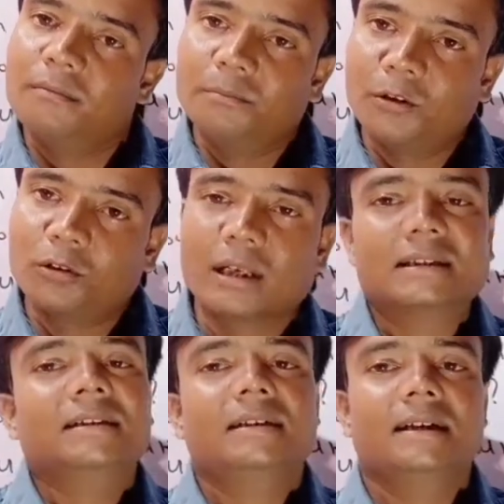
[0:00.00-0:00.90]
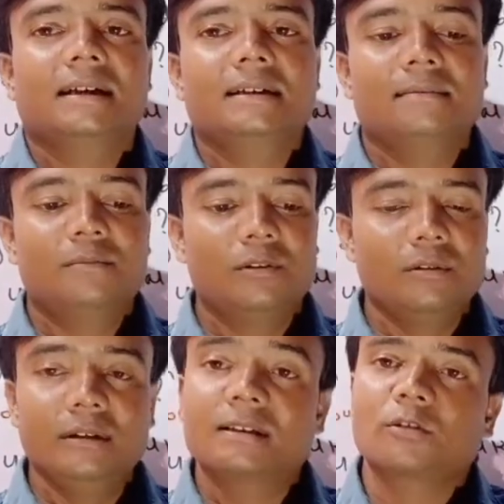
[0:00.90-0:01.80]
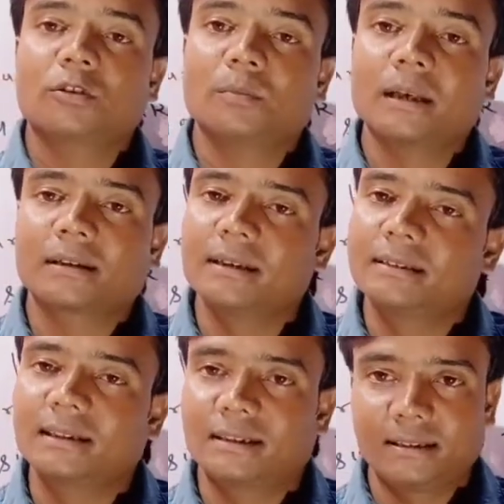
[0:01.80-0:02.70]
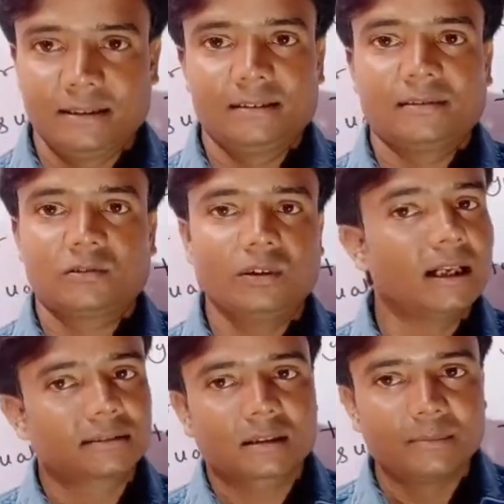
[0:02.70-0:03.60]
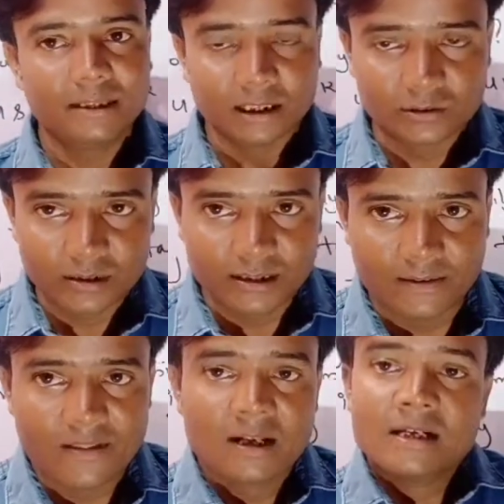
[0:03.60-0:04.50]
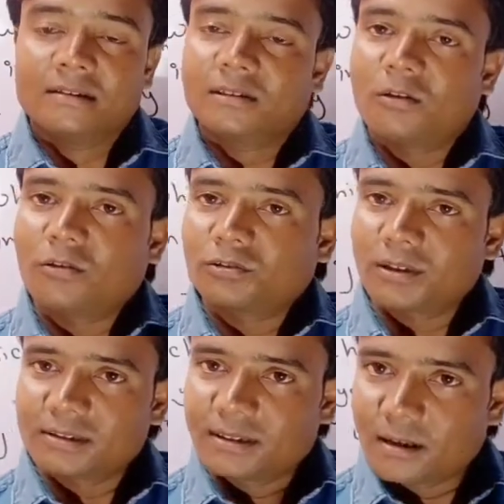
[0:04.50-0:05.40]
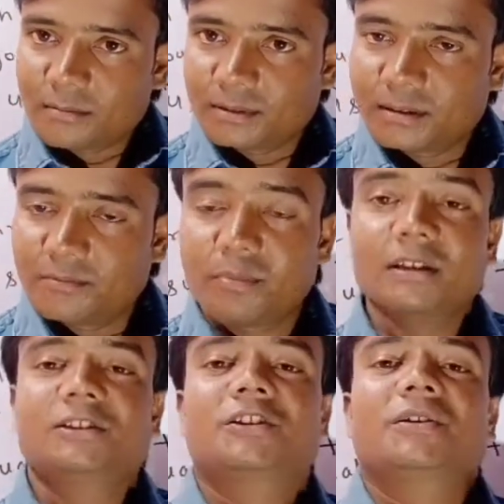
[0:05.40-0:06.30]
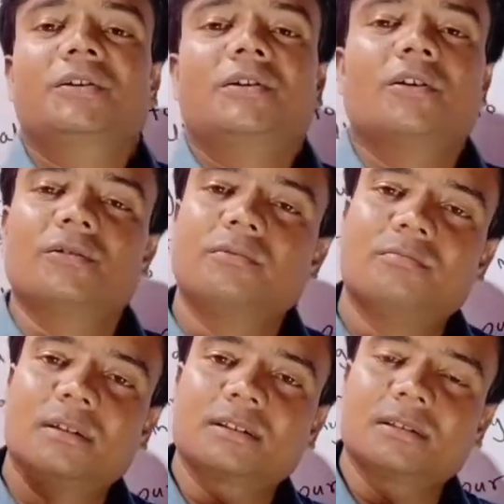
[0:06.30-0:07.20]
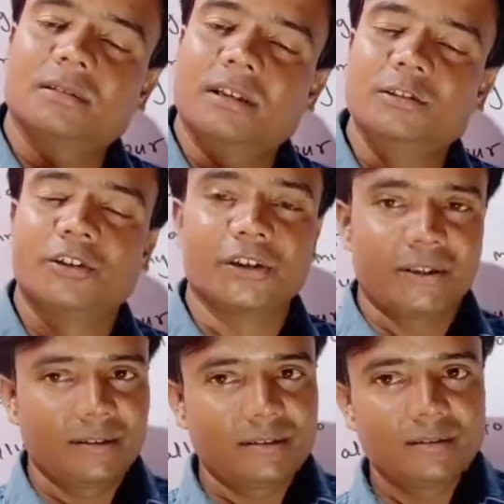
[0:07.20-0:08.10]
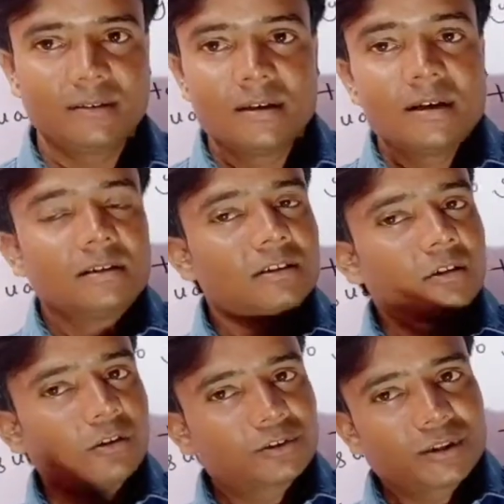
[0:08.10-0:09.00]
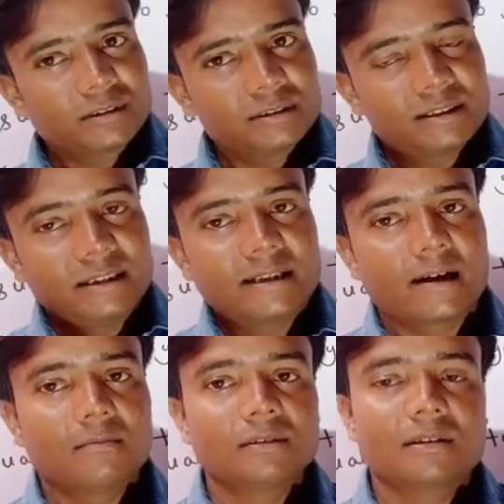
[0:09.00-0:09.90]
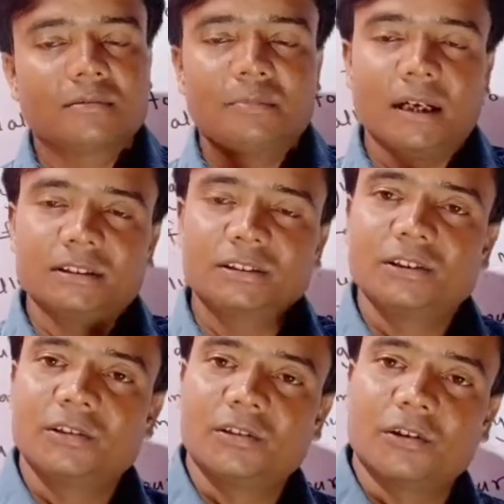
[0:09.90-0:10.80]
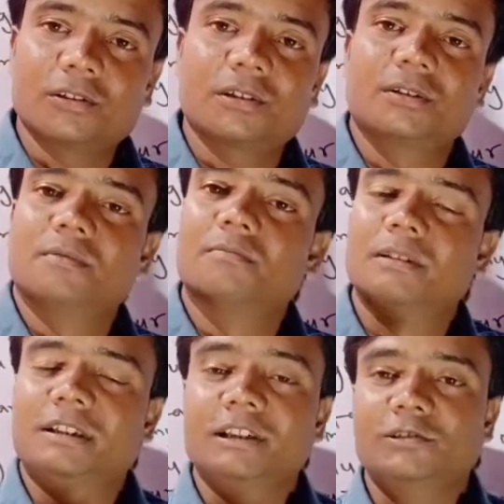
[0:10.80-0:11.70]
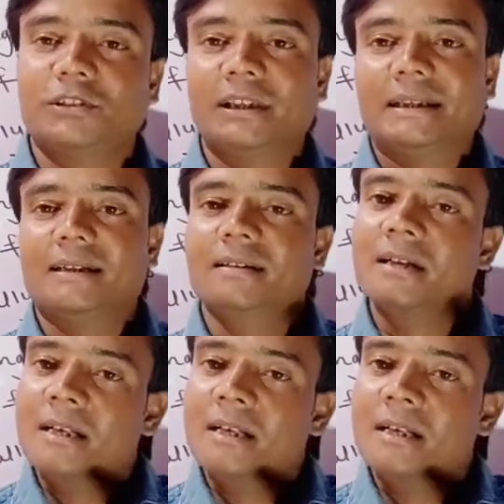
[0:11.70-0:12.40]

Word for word: बिलोंग करती थी यानी वो एक कुल मिलाकर एक सिख थी तो यहाँ तक हमें याद हो गया The author's grandmother was not much educated. The author's grandmother was not much educated.